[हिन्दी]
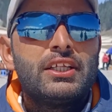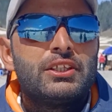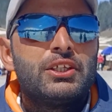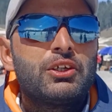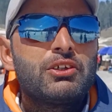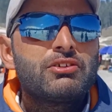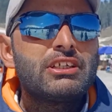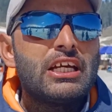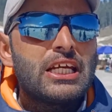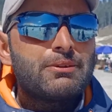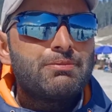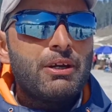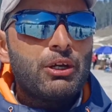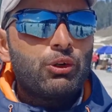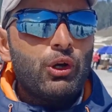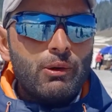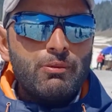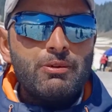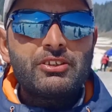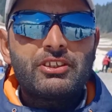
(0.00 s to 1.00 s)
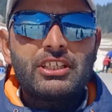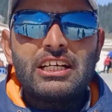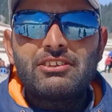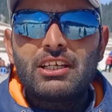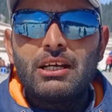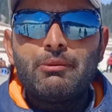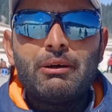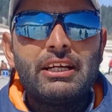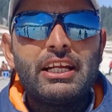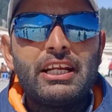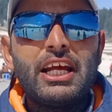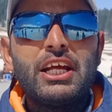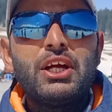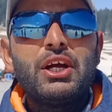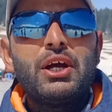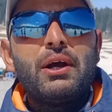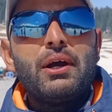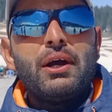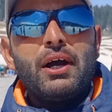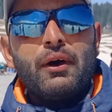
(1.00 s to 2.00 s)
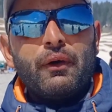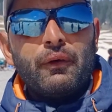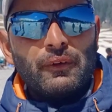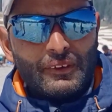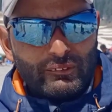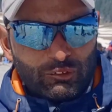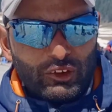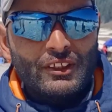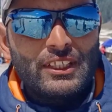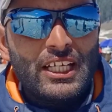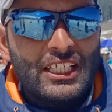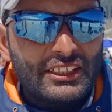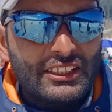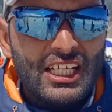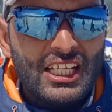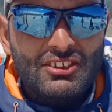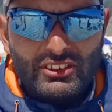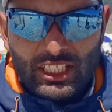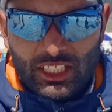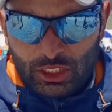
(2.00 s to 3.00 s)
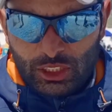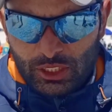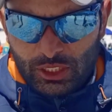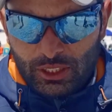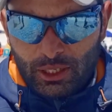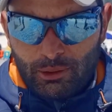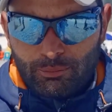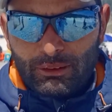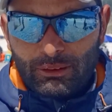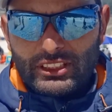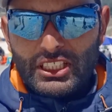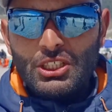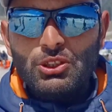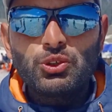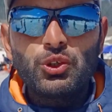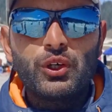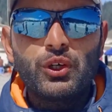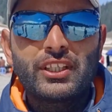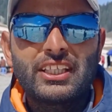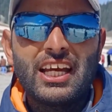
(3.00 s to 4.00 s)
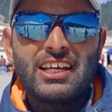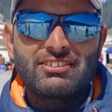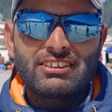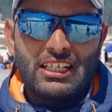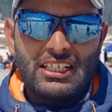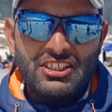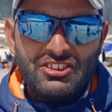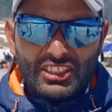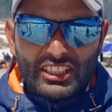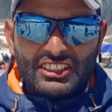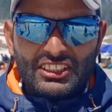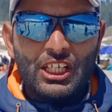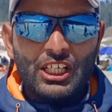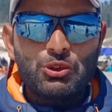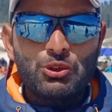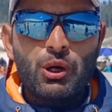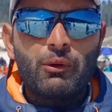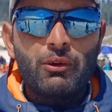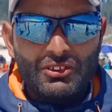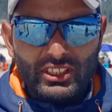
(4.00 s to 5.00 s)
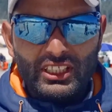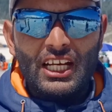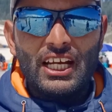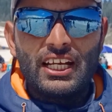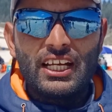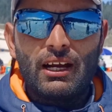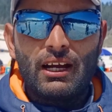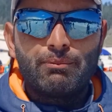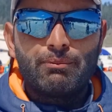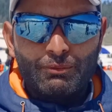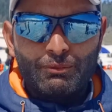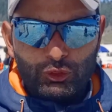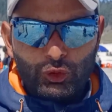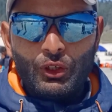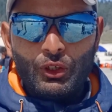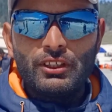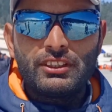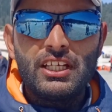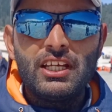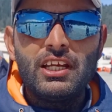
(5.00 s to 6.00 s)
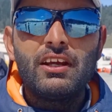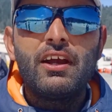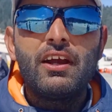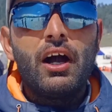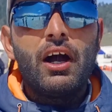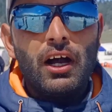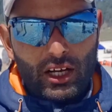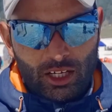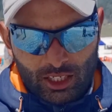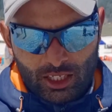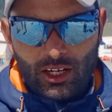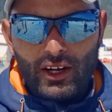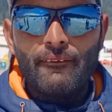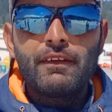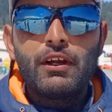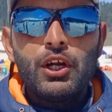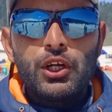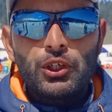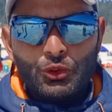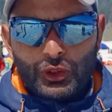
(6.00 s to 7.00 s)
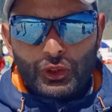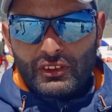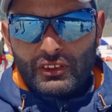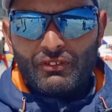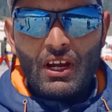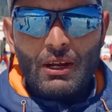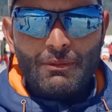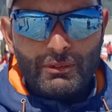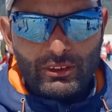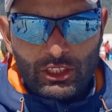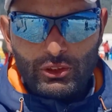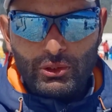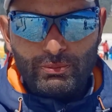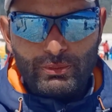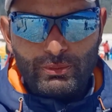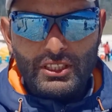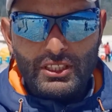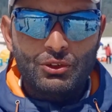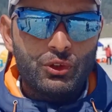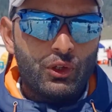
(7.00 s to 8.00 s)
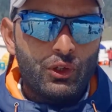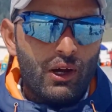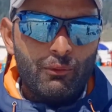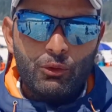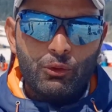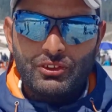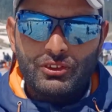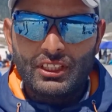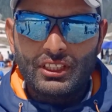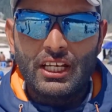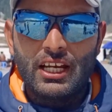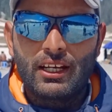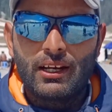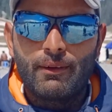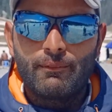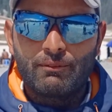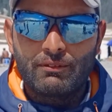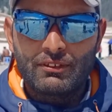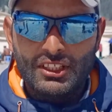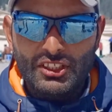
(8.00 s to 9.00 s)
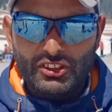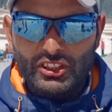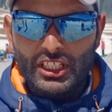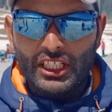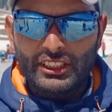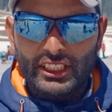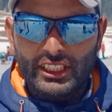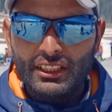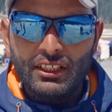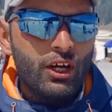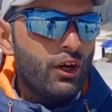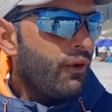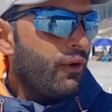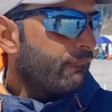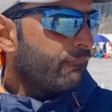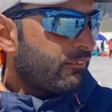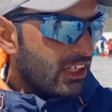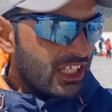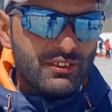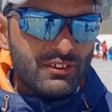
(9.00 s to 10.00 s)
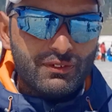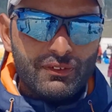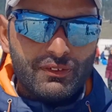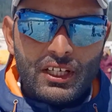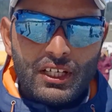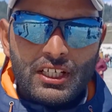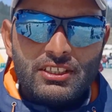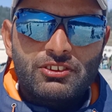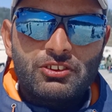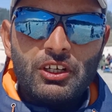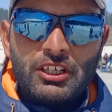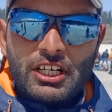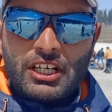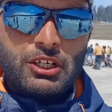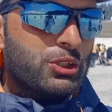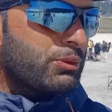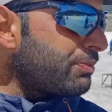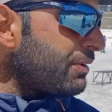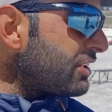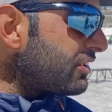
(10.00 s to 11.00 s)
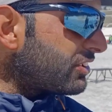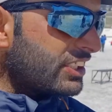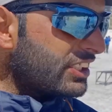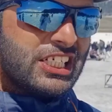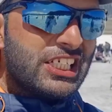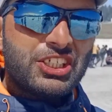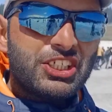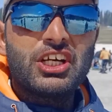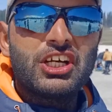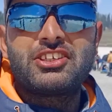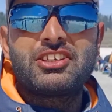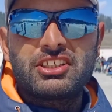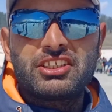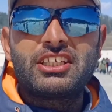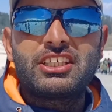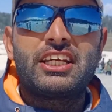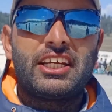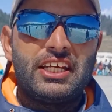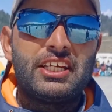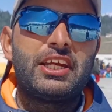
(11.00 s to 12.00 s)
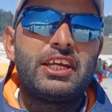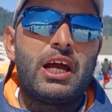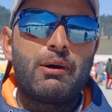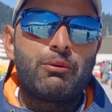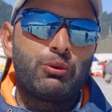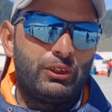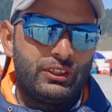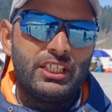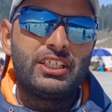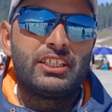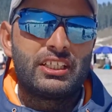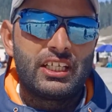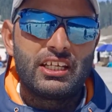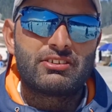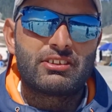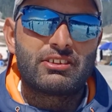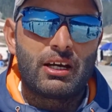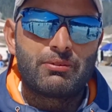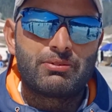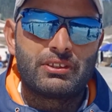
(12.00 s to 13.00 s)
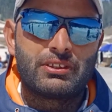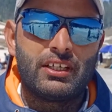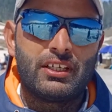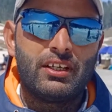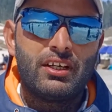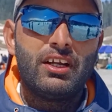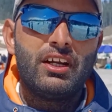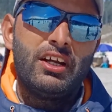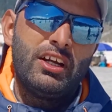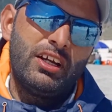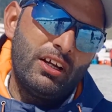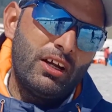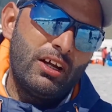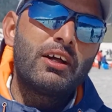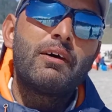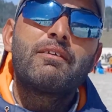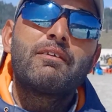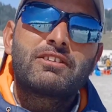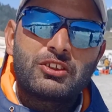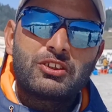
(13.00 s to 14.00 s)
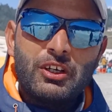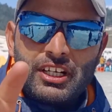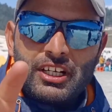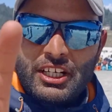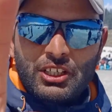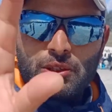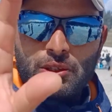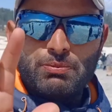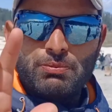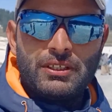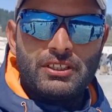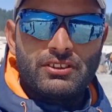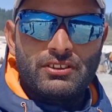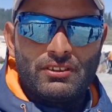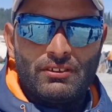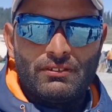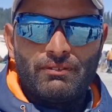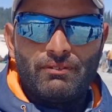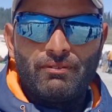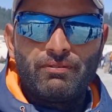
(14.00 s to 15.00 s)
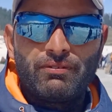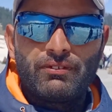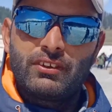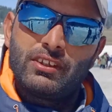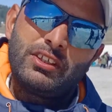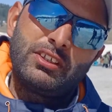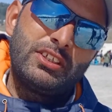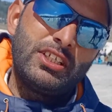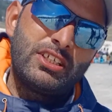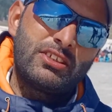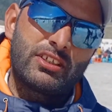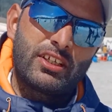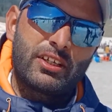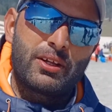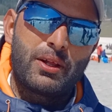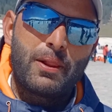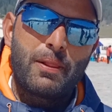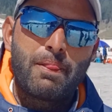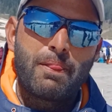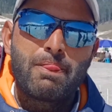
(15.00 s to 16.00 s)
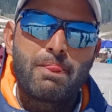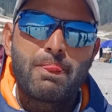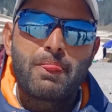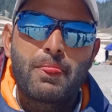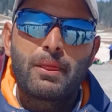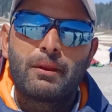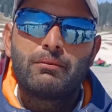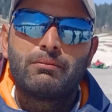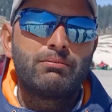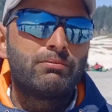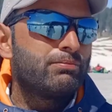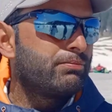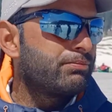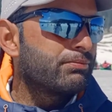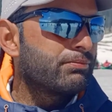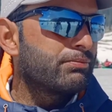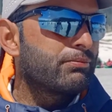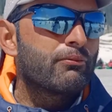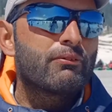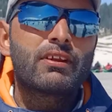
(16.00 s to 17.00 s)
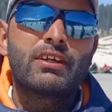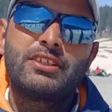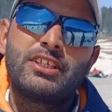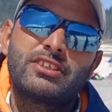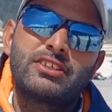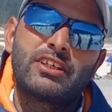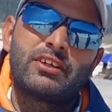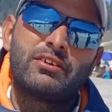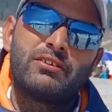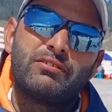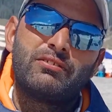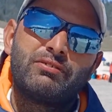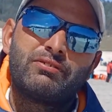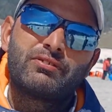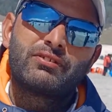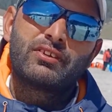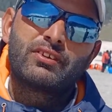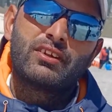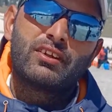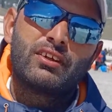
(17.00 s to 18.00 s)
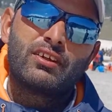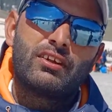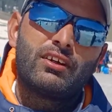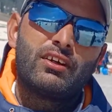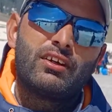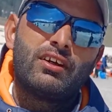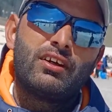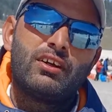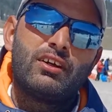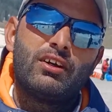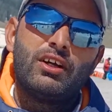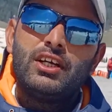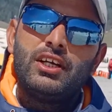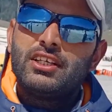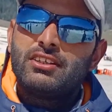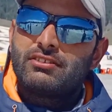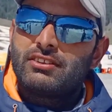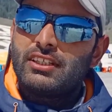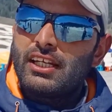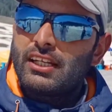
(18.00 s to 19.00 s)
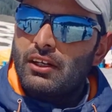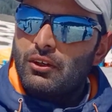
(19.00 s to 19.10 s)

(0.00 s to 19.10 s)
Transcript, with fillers: देखो सर इसमें गवर्नमेंट चार्ज हमारे देते सर पच्चीस सौ होता है सर इंस्ट्रक्टर का जो आपको सिखाएगा पर डे का पच्चीस सौ रुपये ट्वेंटी फाइव हंड्रेड रुपीज़ जो आपको सिखाएगा सिखाएगा प्लस सेवन हंड्रेड रुपीज़ की चार्जेस के रहेंगे आपको दिन के हिसाब से कितना सेवन हंड्रेड रुपीज़ सेवन हंड्रेड जो पच्चीस सौ रुपये आप ले रहे हो उसमें कितना टाइम आप सिखाओगे सर